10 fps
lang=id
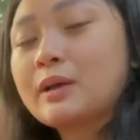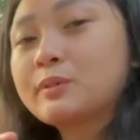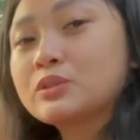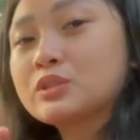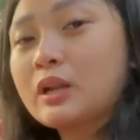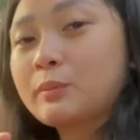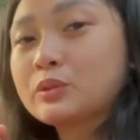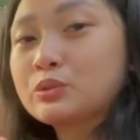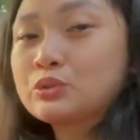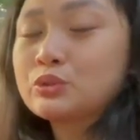
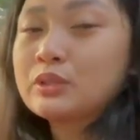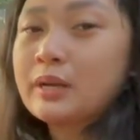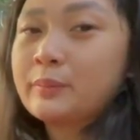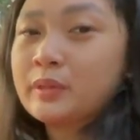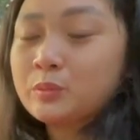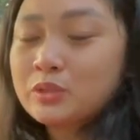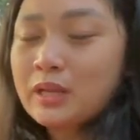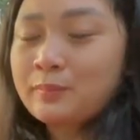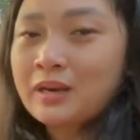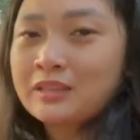8787
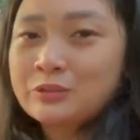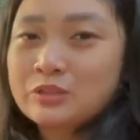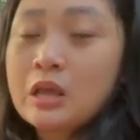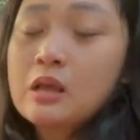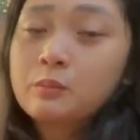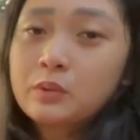6800.